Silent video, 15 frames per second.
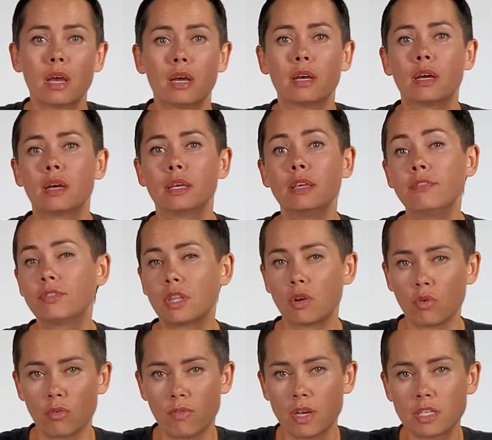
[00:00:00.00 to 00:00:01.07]
А, и
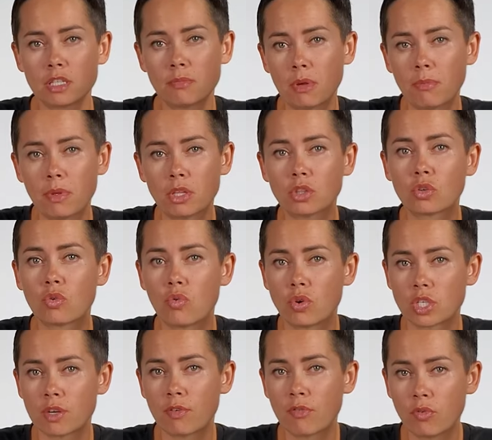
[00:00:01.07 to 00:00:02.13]
второй важный момент –
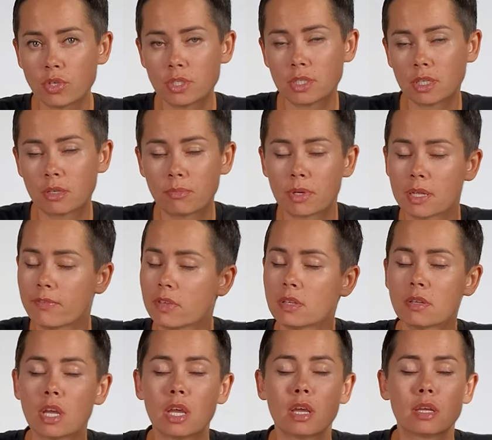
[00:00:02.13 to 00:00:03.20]
кожа хвостики
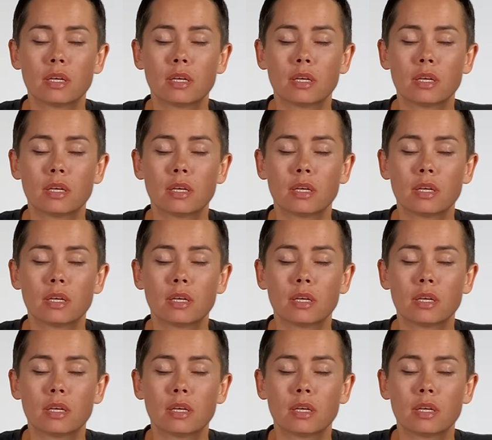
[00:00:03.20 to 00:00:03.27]
брови.